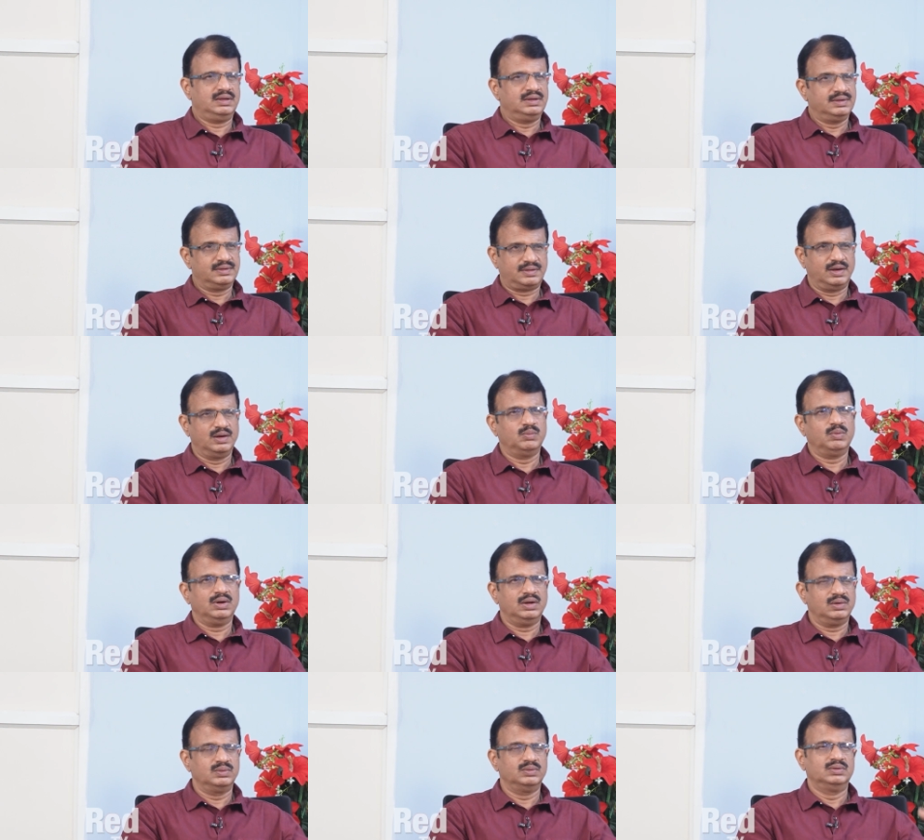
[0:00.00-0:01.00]
ఈ
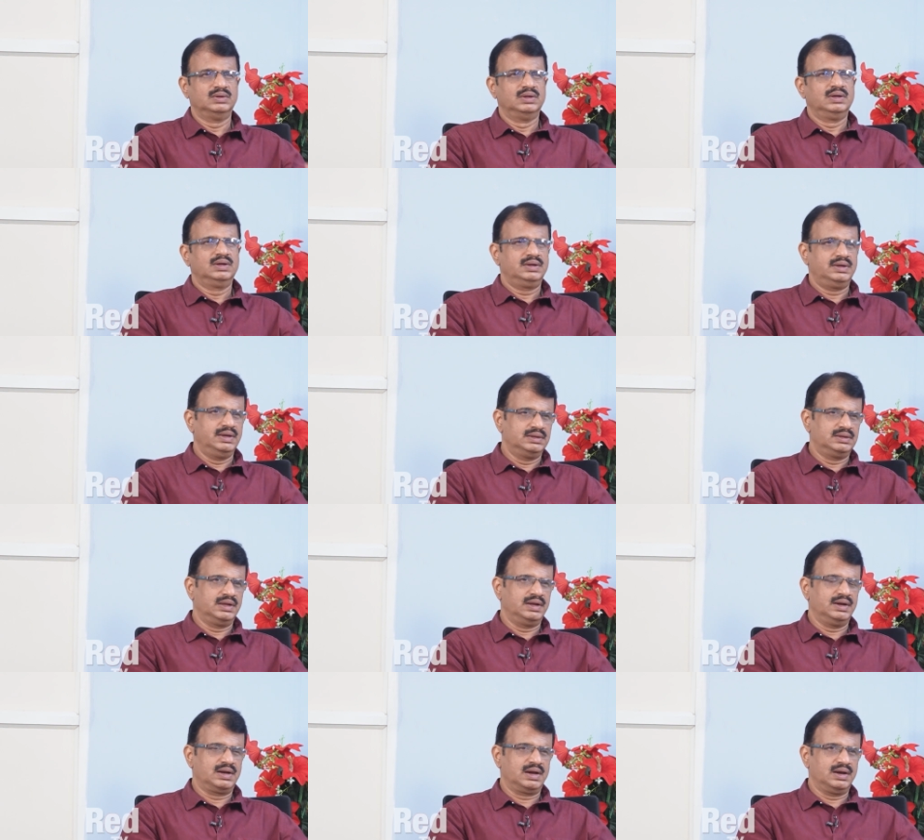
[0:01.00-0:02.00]
సినిమాలు ఏ
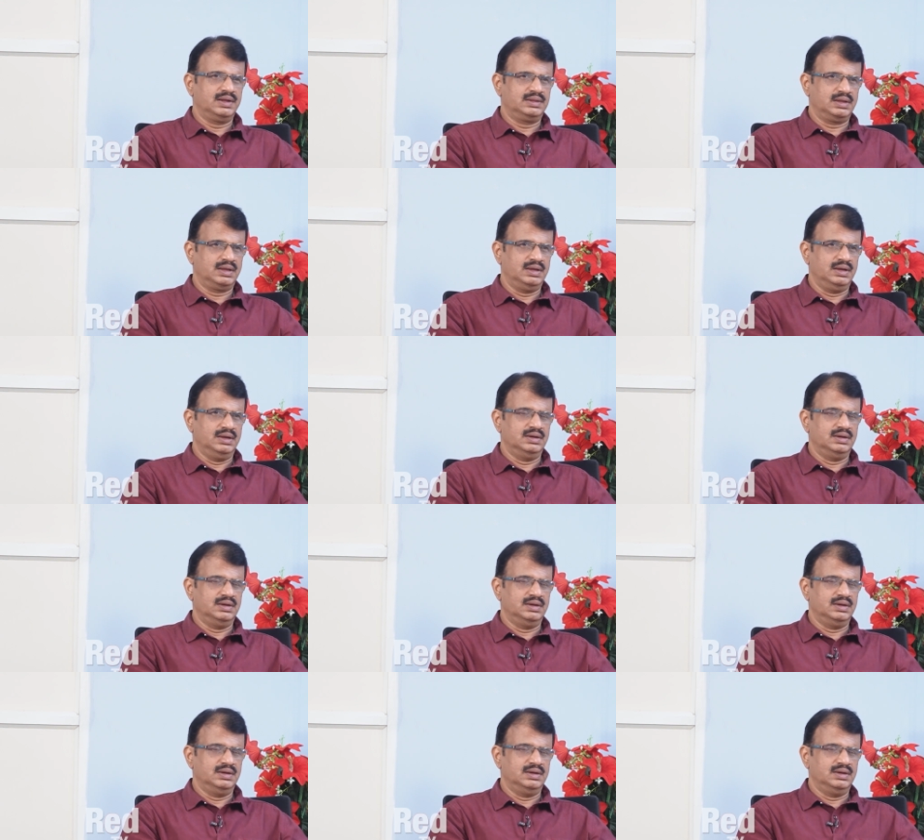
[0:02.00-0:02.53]
థియేటర్లు అయితే